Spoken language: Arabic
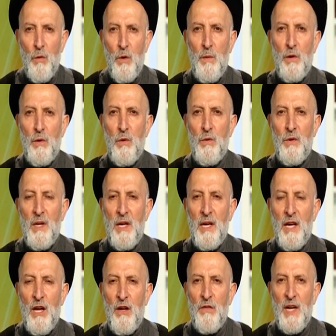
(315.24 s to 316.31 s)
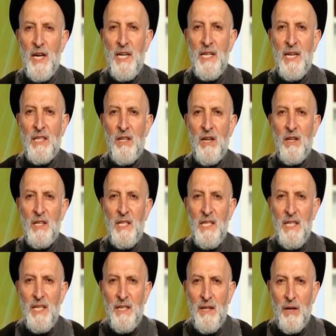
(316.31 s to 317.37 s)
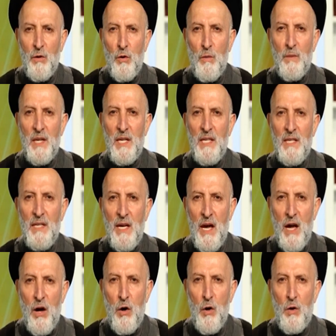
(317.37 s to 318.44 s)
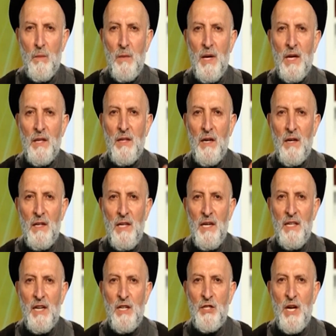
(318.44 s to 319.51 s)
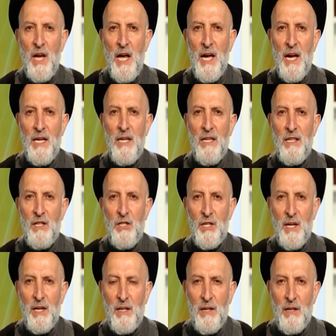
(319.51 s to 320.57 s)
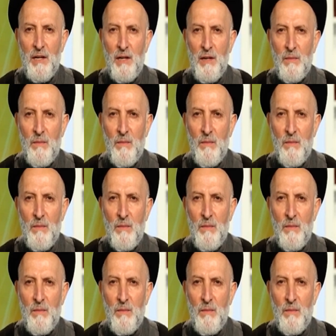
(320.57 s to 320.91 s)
ومن هنا فان تقليدكم اياهم تقليد جاهل لجاهل